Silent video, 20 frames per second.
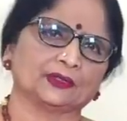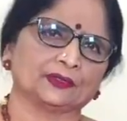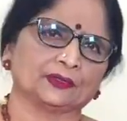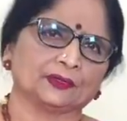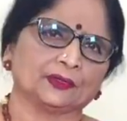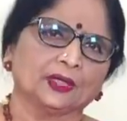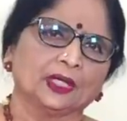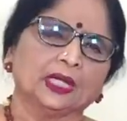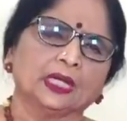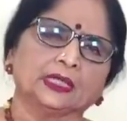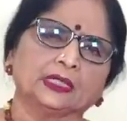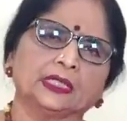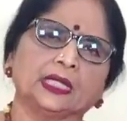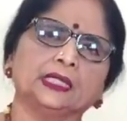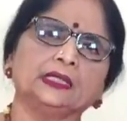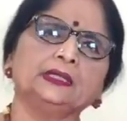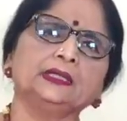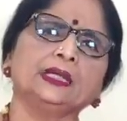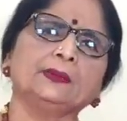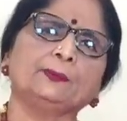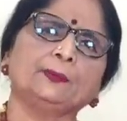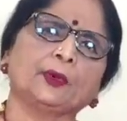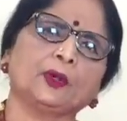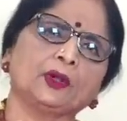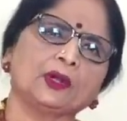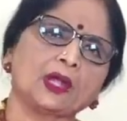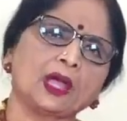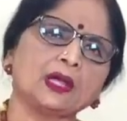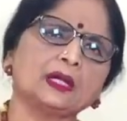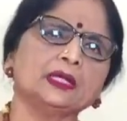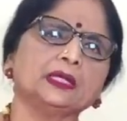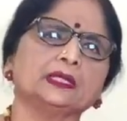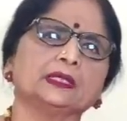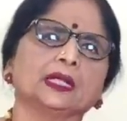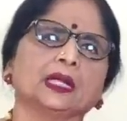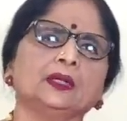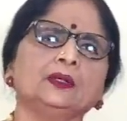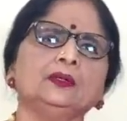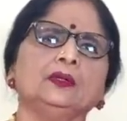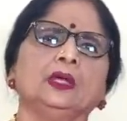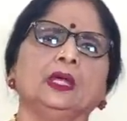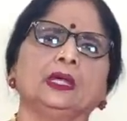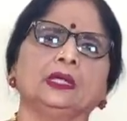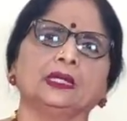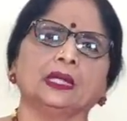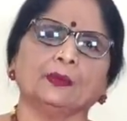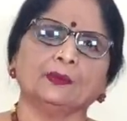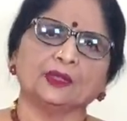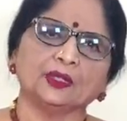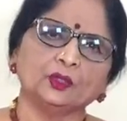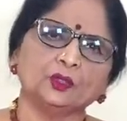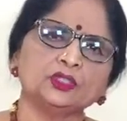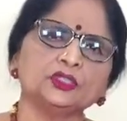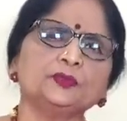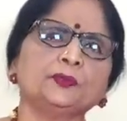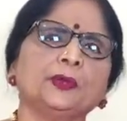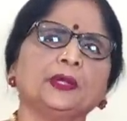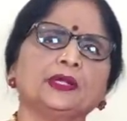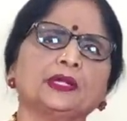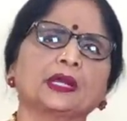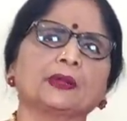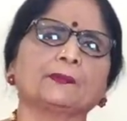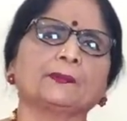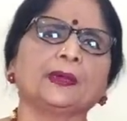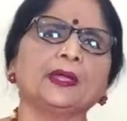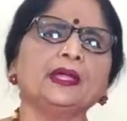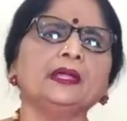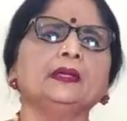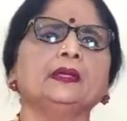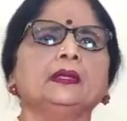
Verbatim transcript: இருக்கும் எந்த பொருளாக இருந்தாலும் நம்ம யூஸ் பண்ணுறப்ப